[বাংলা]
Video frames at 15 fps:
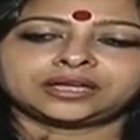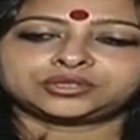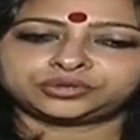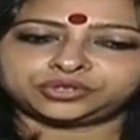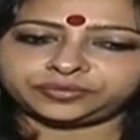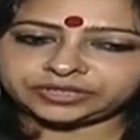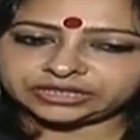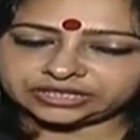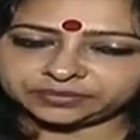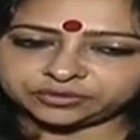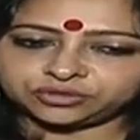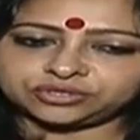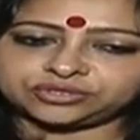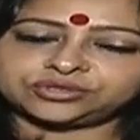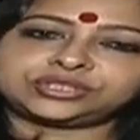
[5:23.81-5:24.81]
শুধুই মিথ্যে
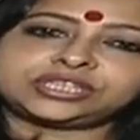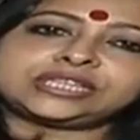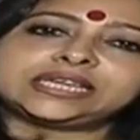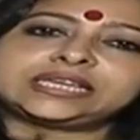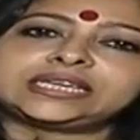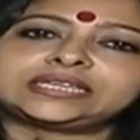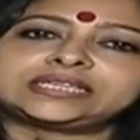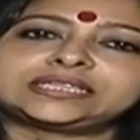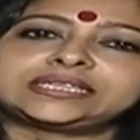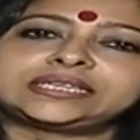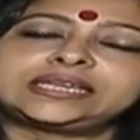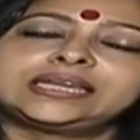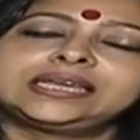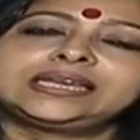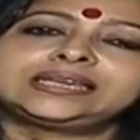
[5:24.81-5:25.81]
প্রতিশ্রুতি দেখে এসেছি
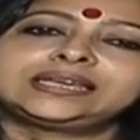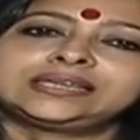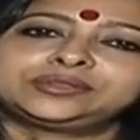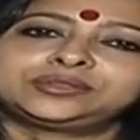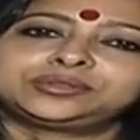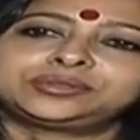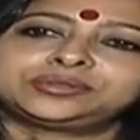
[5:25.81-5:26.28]
কিন্তু